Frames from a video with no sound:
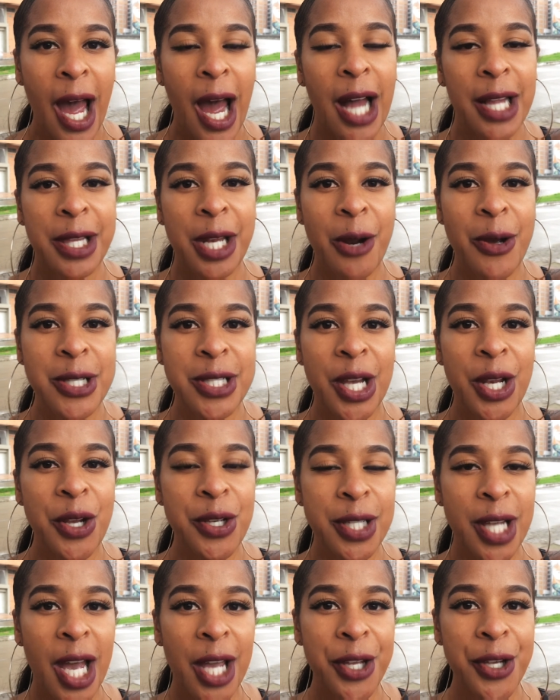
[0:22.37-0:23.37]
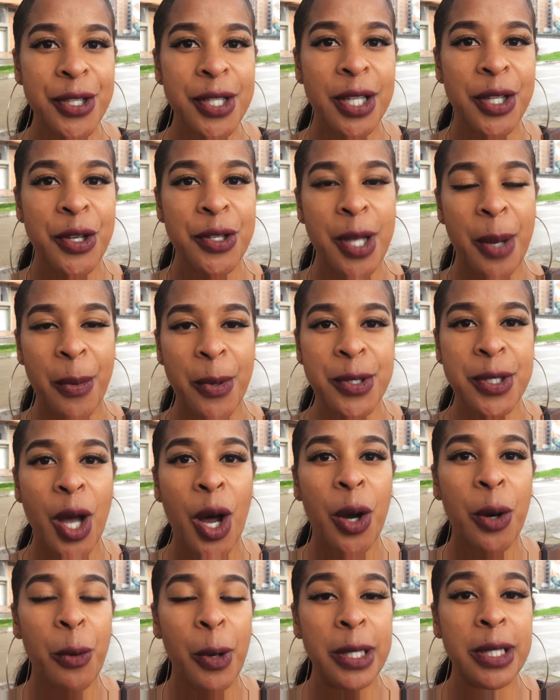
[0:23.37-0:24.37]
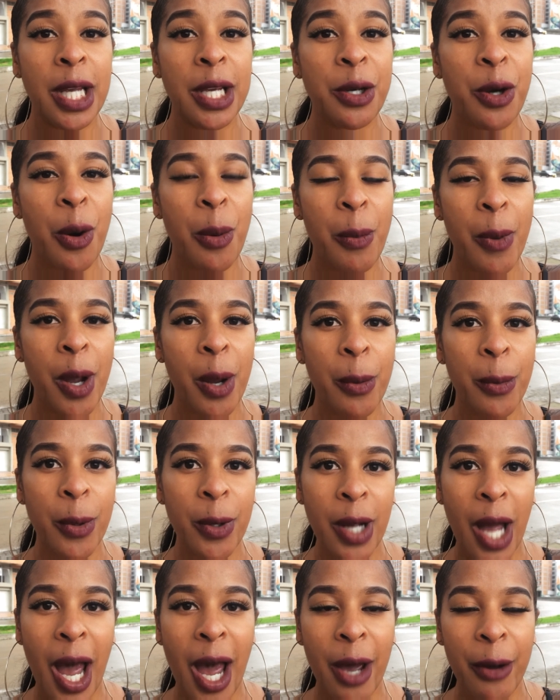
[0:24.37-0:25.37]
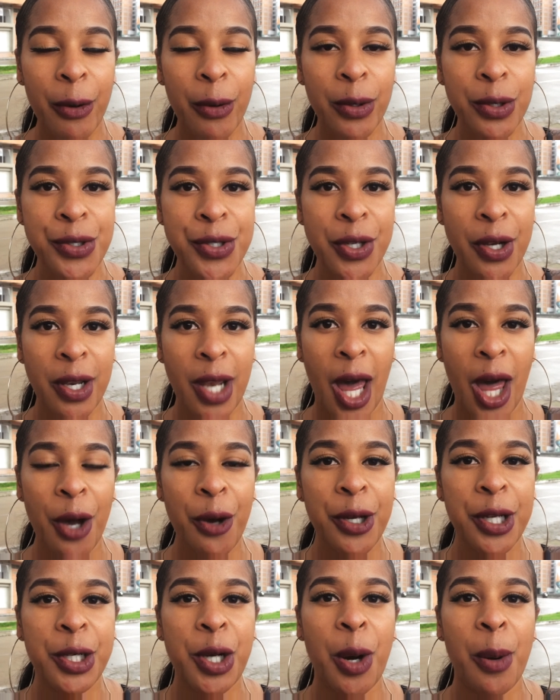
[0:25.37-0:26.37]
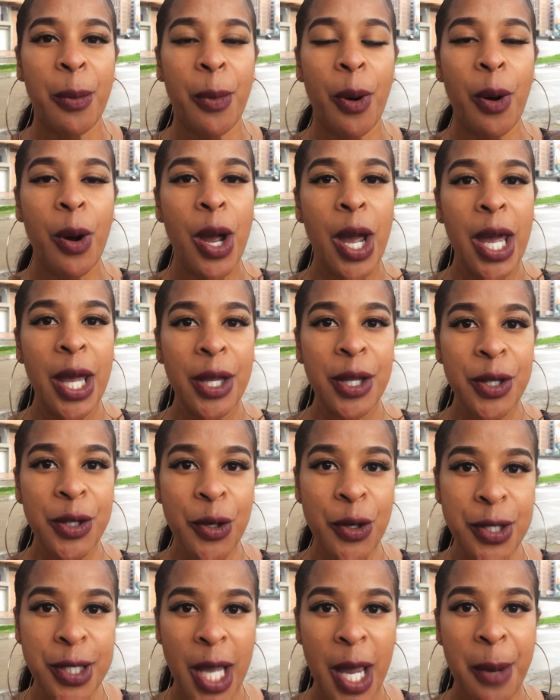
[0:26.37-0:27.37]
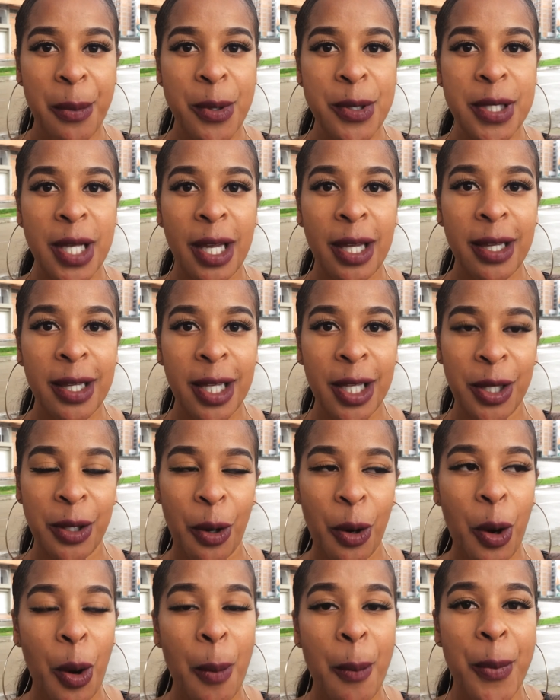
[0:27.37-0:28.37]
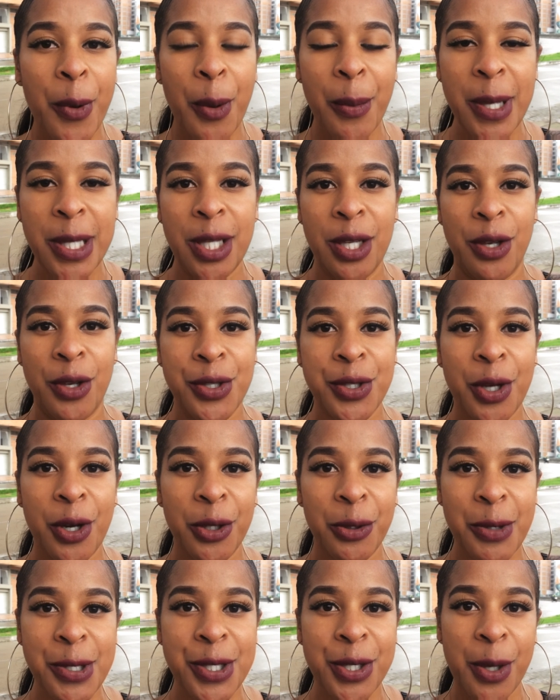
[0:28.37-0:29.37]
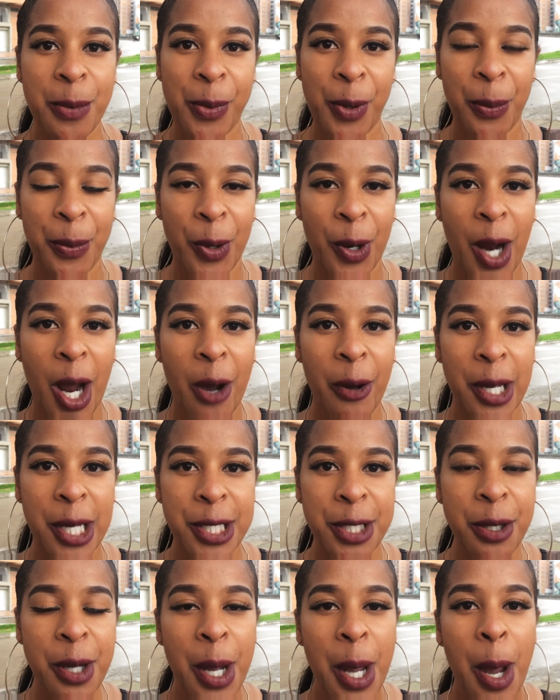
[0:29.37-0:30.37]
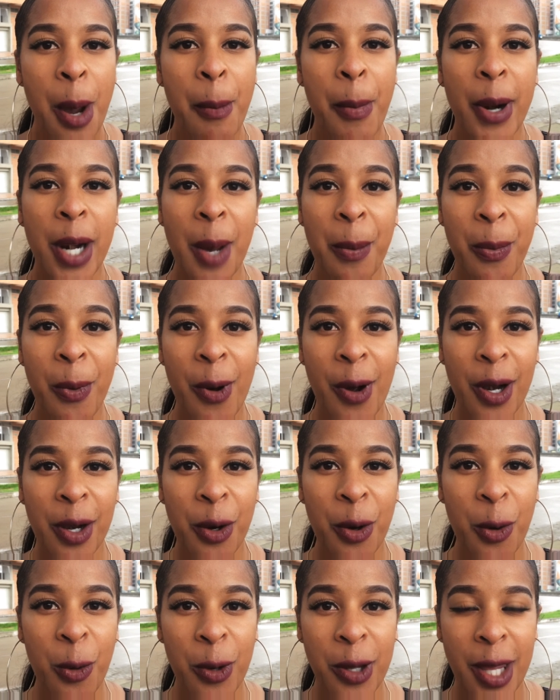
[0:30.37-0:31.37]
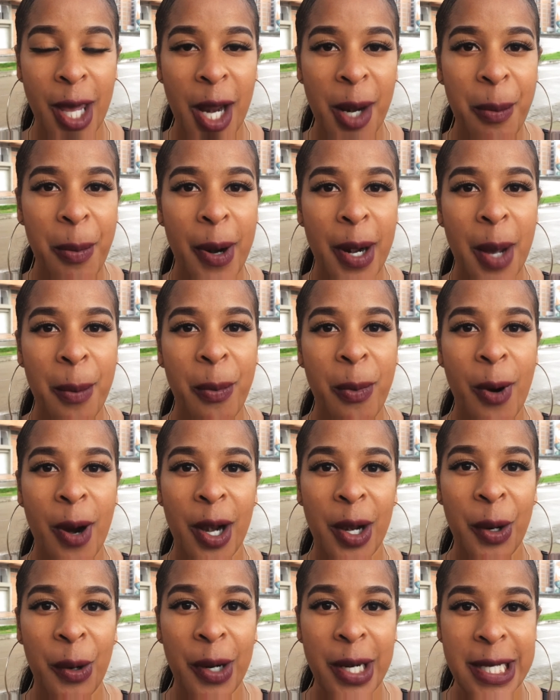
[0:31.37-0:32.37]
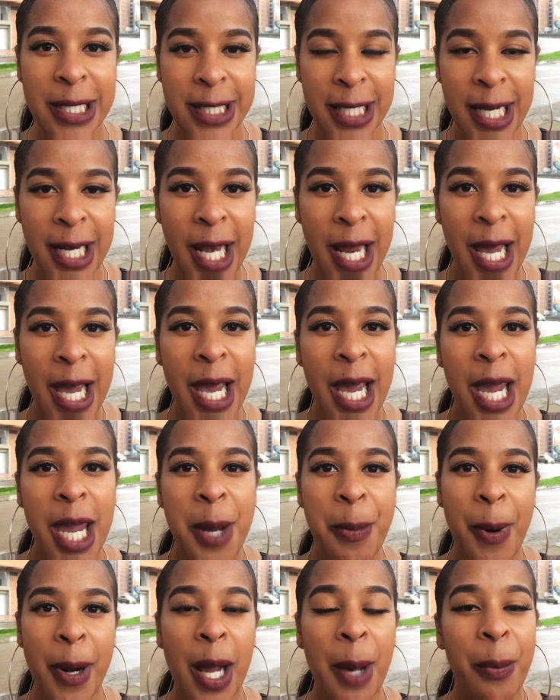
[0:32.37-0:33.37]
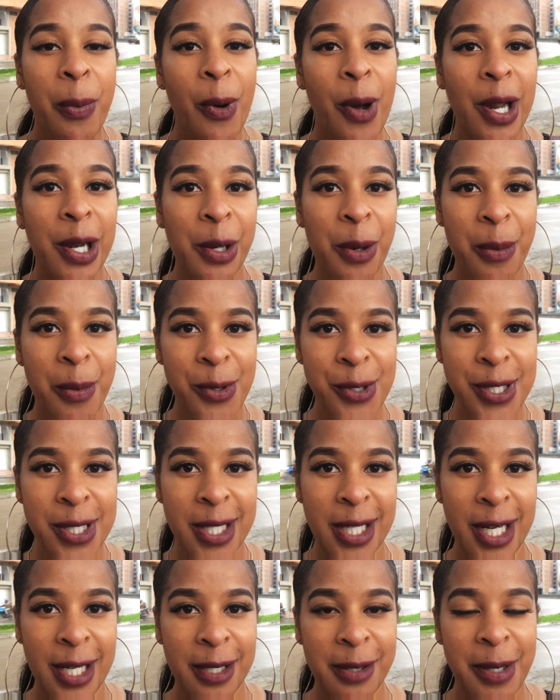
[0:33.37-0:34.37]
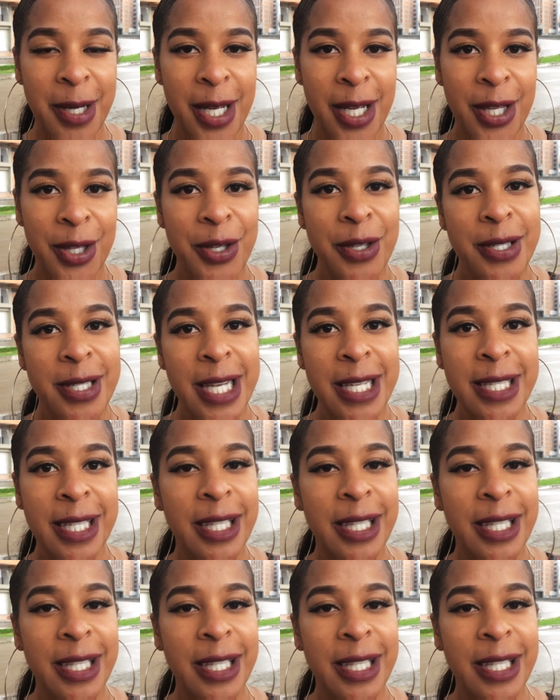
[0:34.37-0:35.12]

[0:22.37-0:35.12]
A través de los años nos hemos dado cuenta y cómo ha evolucionado y cómo nos hemos sentido comprometidos con nuestro propio cabello para poderlo cuidar, para poderlo crecer y para poderlo mostrar. Entonces